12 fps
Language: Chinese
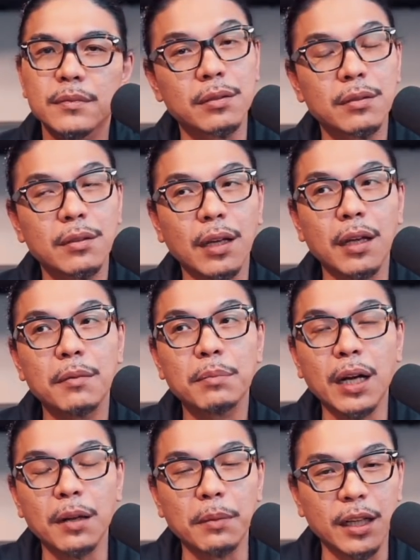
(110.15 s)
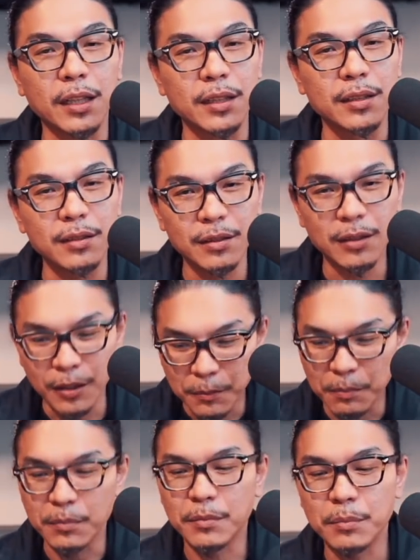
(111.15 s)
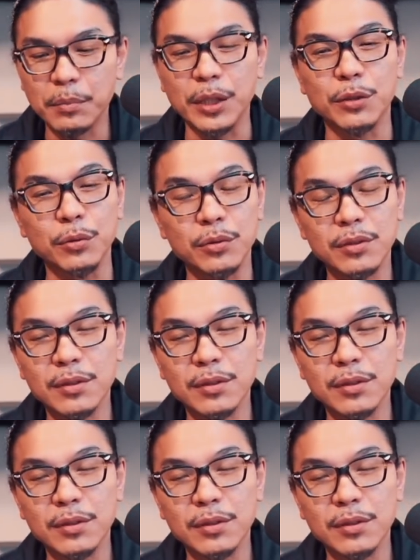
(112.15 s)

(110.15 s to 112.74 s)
哎，巴拿马跟秘鲁